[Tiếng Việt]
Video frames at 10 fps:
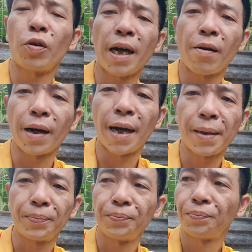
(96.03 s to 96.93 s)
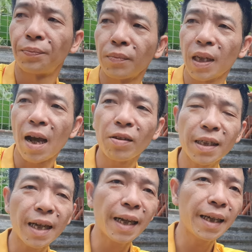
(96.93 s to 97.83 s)
con nào cả. Cáo đi
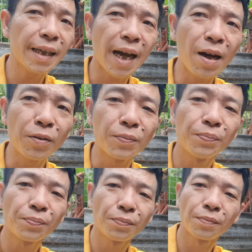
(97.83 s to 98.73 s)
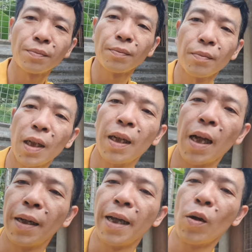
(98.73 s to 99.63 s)
ra đây, cáo. Đây
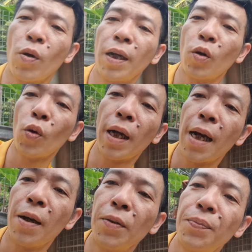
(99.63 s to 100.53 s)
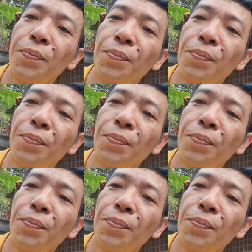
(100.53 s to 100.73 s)
để để quay quay cáo.